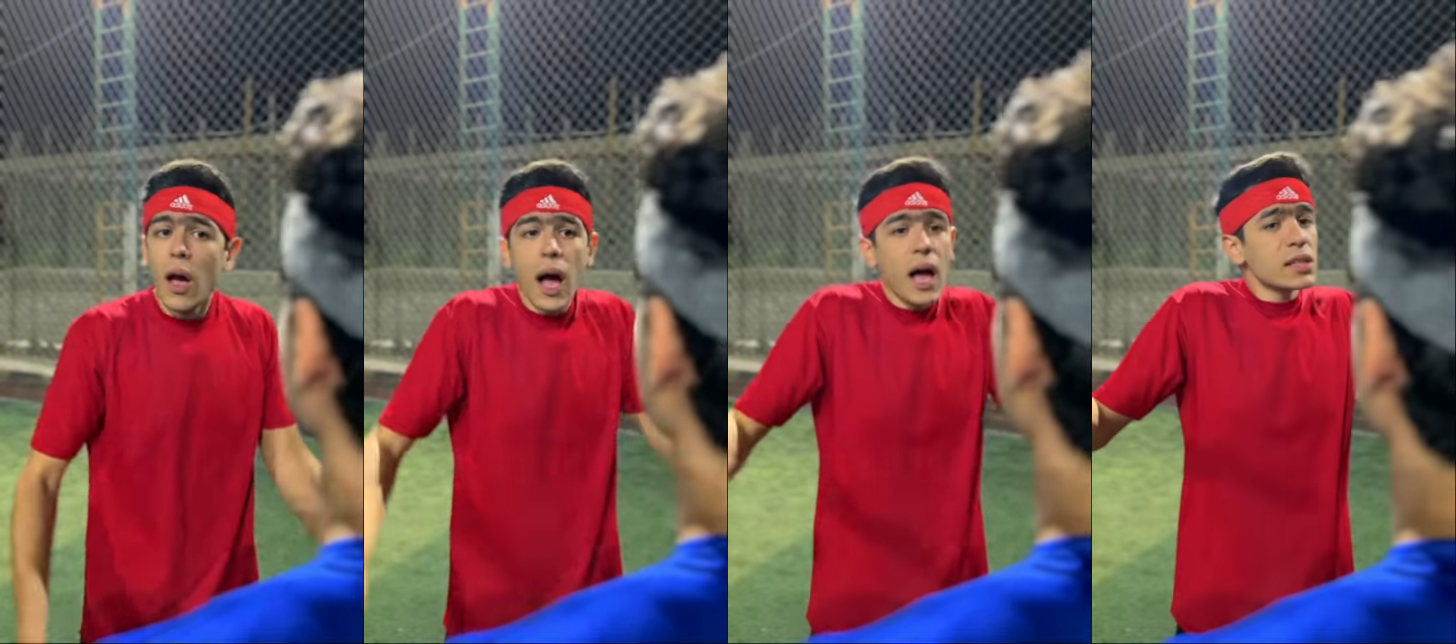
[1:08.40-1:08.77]

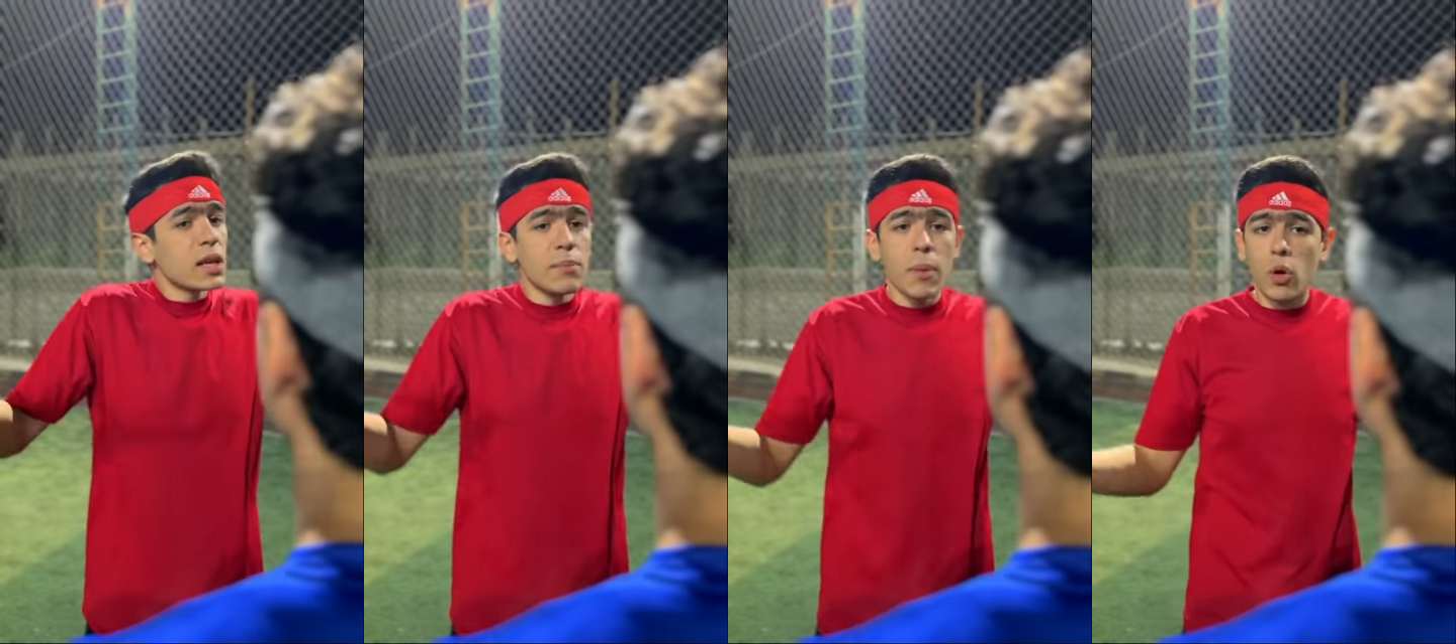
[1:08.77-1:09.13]

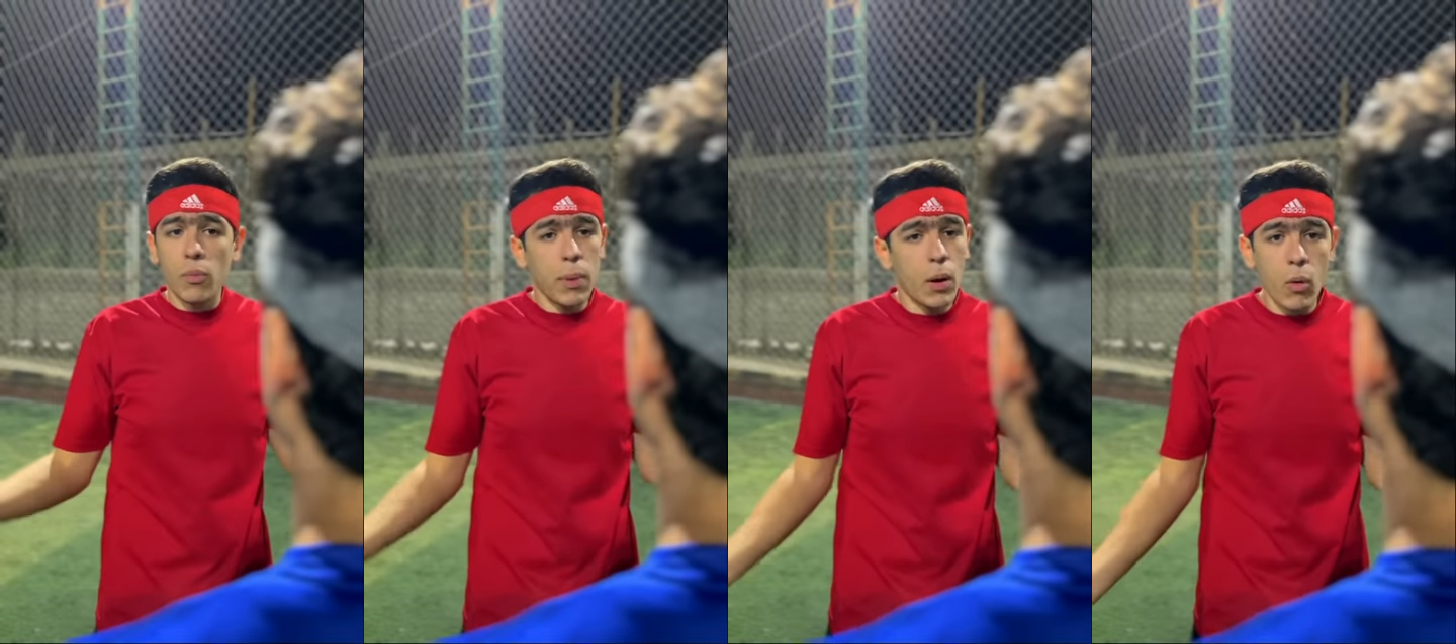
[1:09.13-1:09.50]
احسن ما
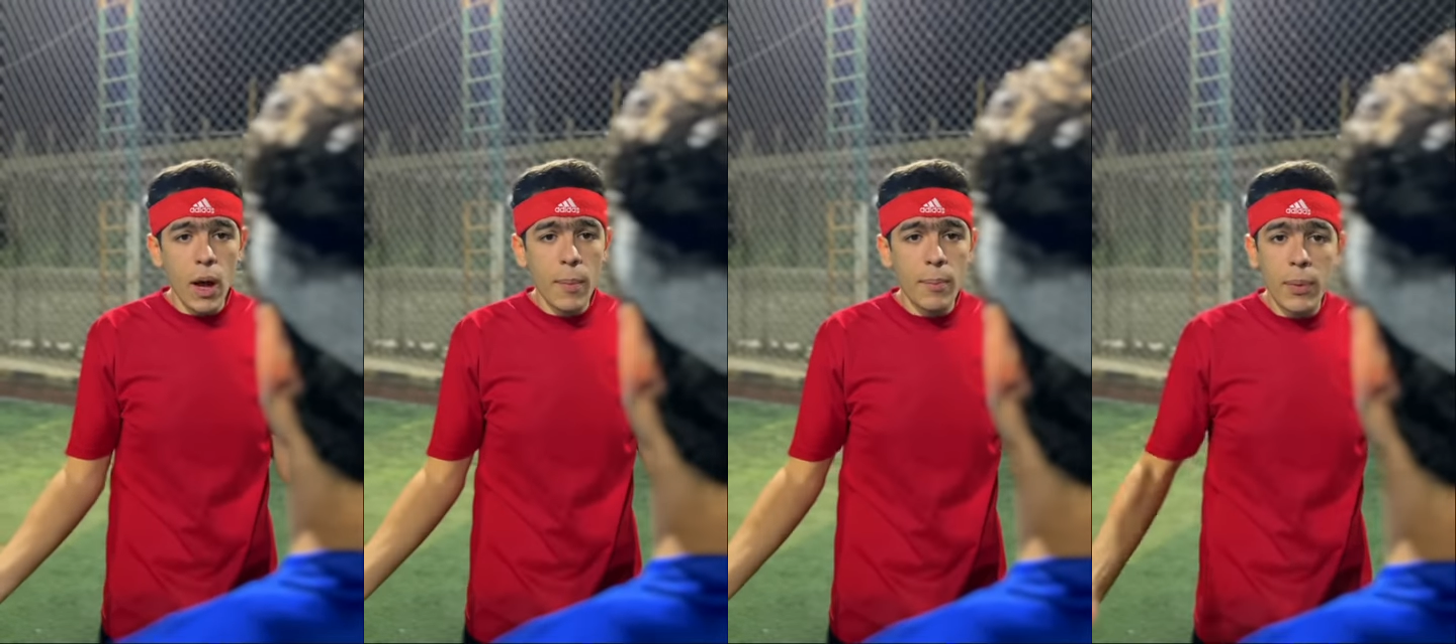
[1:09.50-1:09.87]
اكون
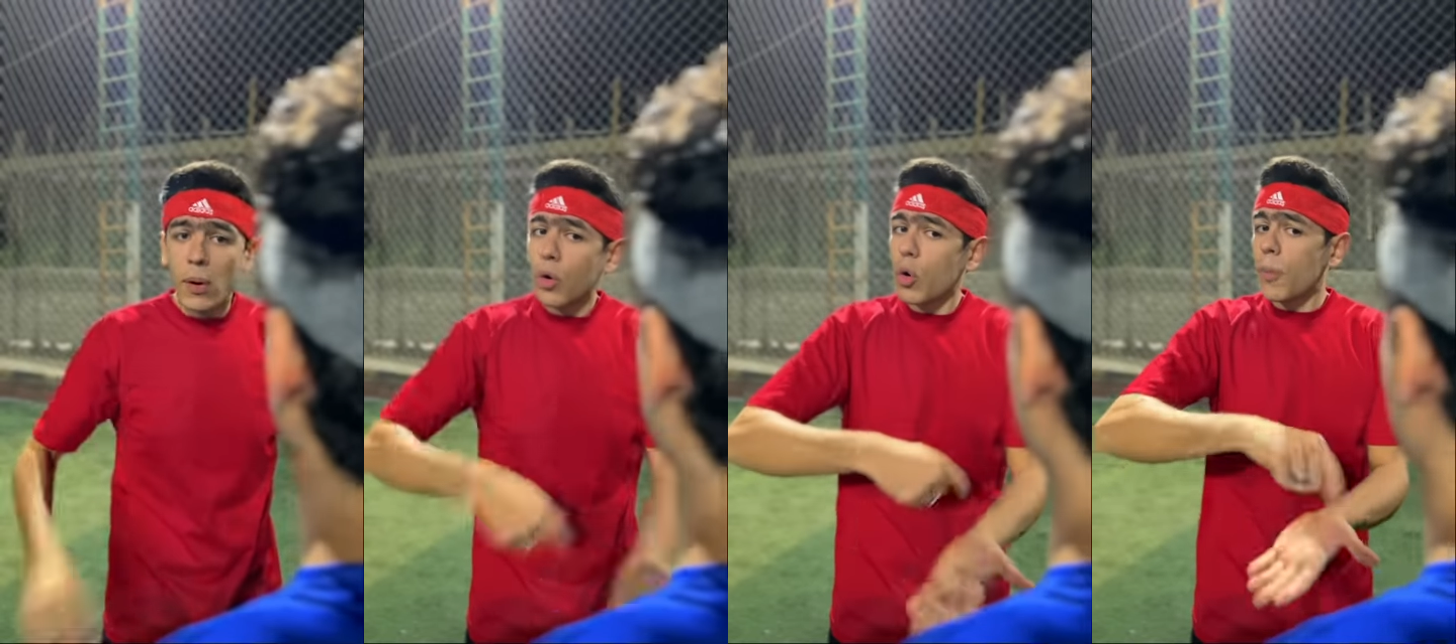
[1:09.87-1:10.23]
بواب
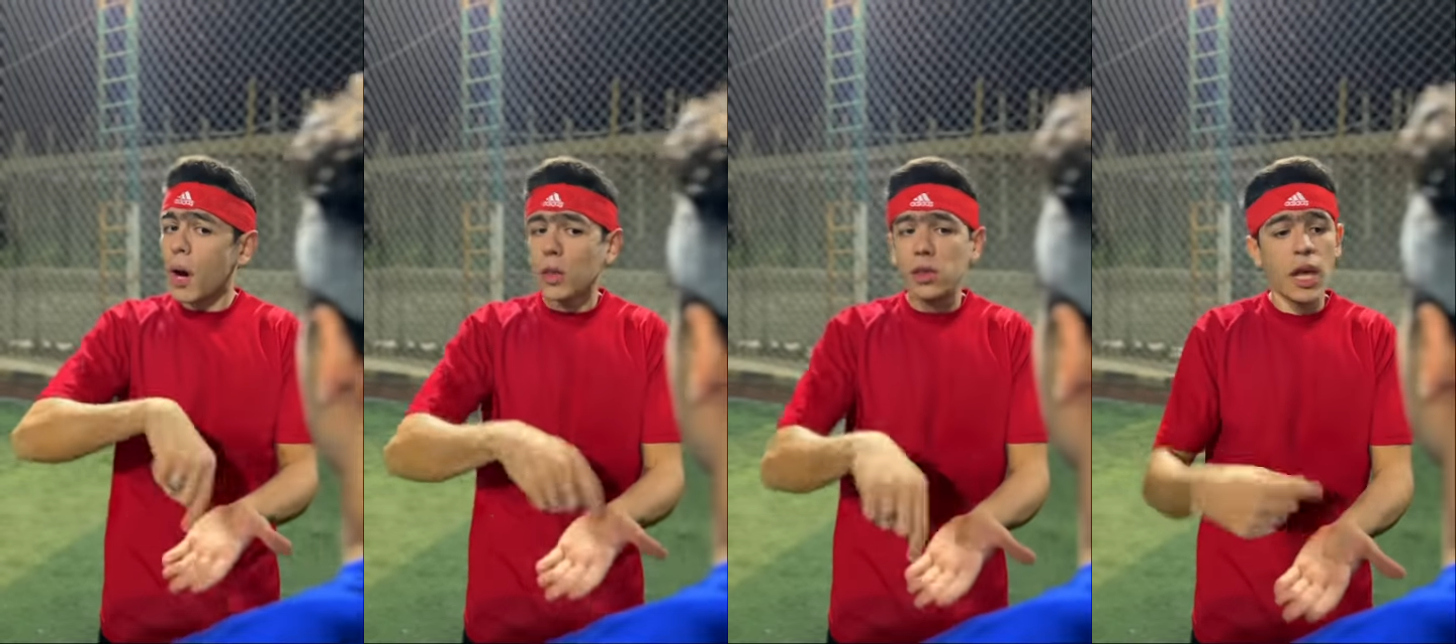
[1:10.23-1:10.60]

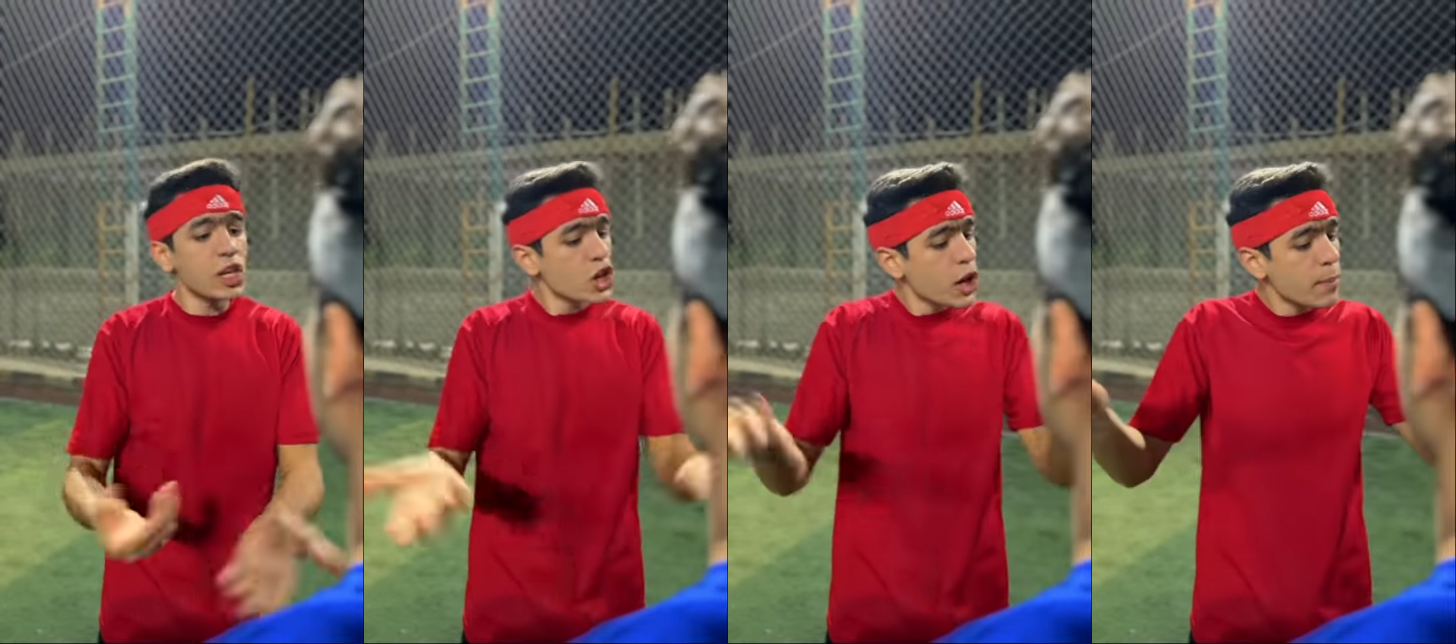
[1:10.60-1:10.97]

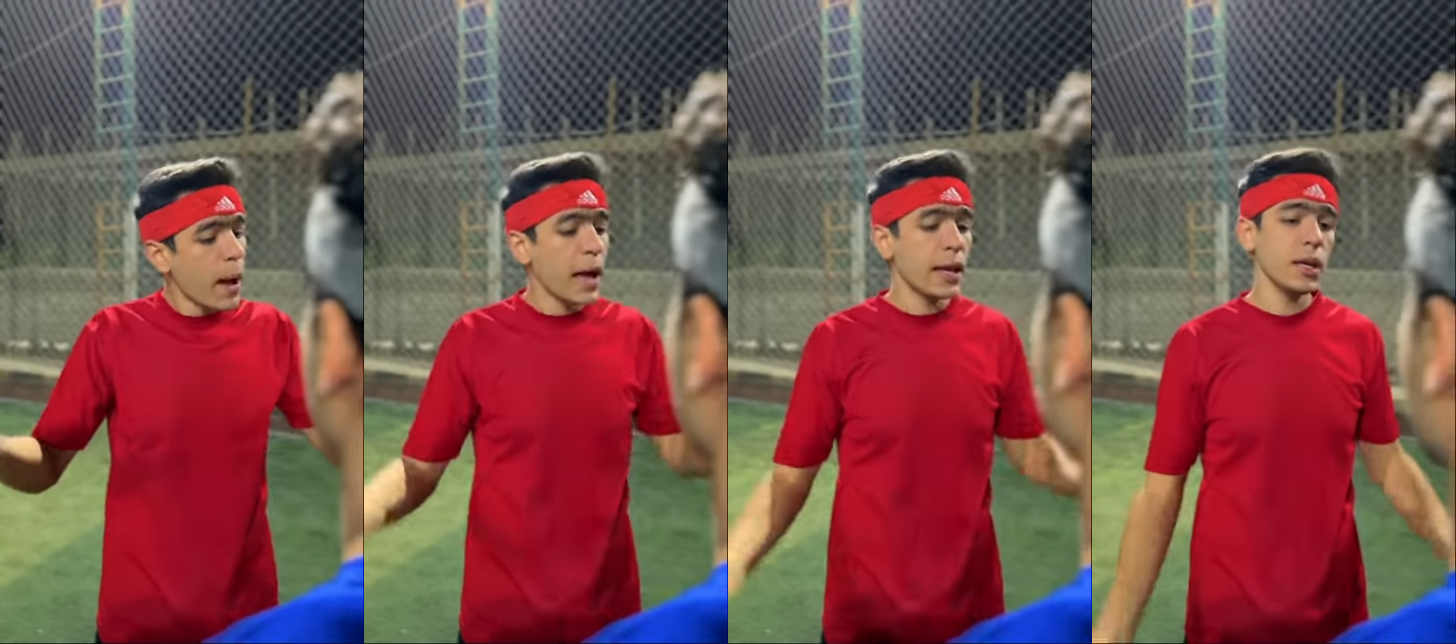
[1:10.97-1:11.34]
ومقضيها شاي
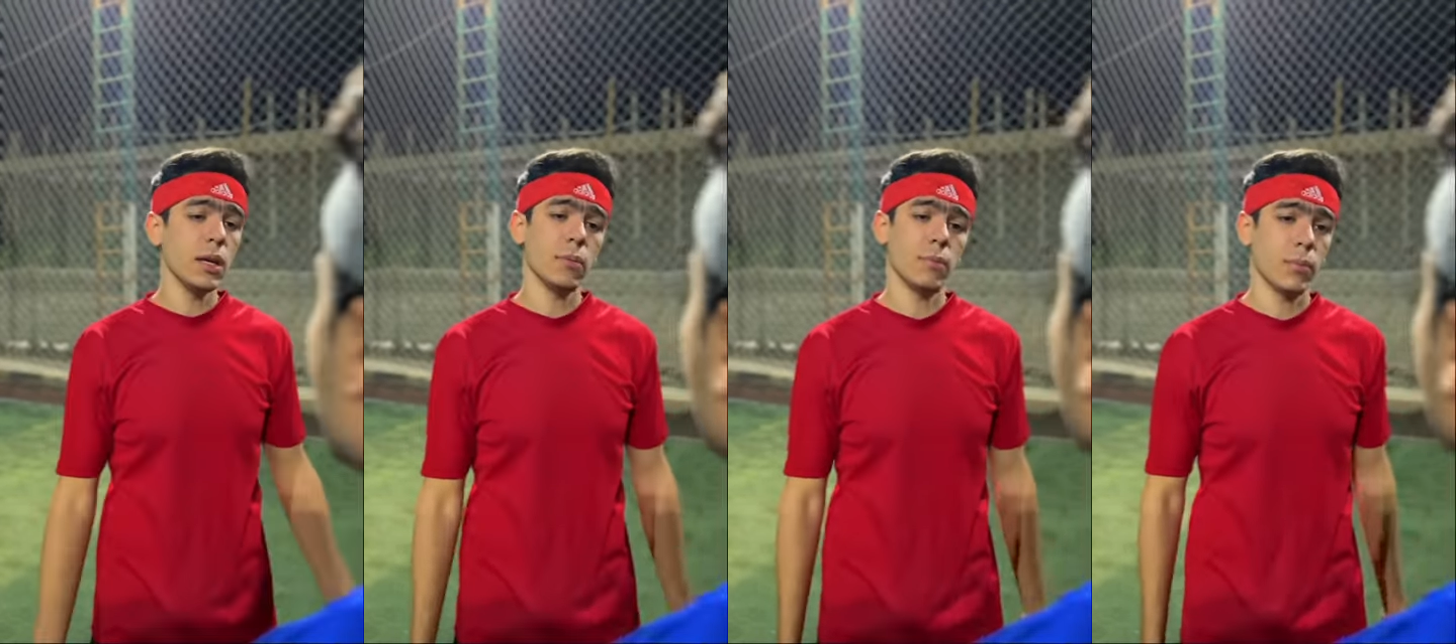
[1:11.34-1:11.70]

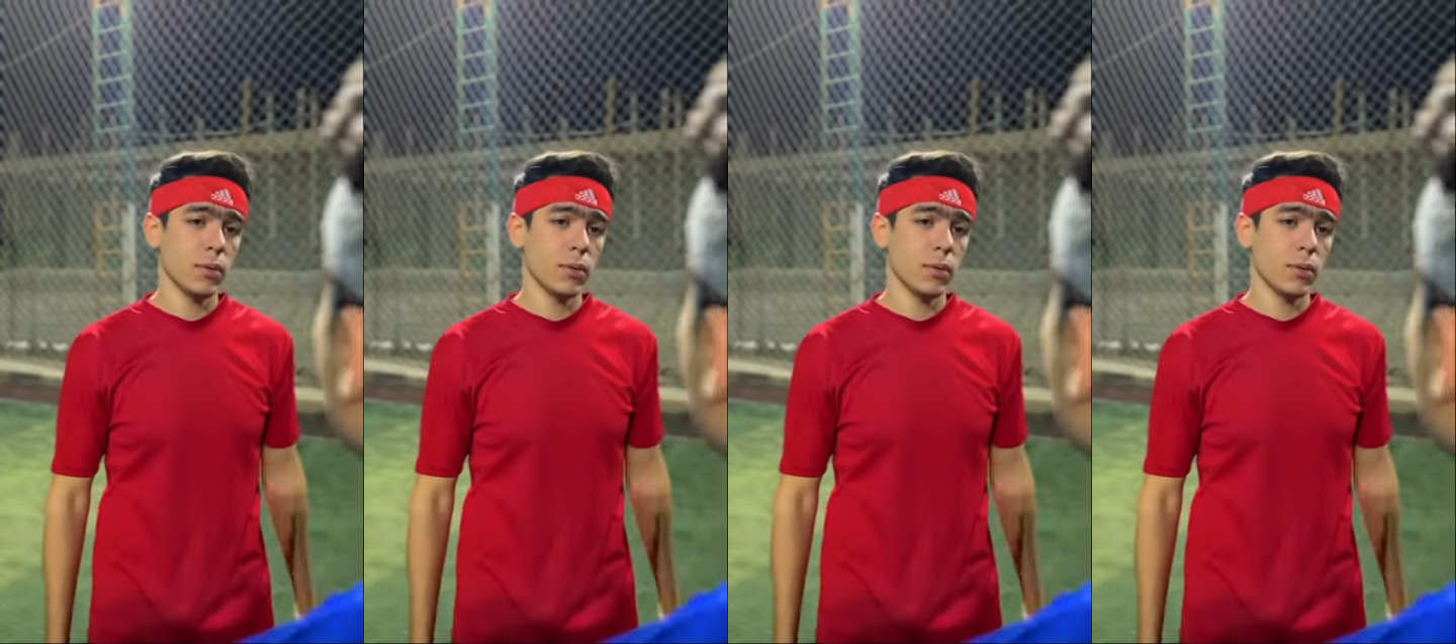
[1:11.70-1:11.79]
بحليب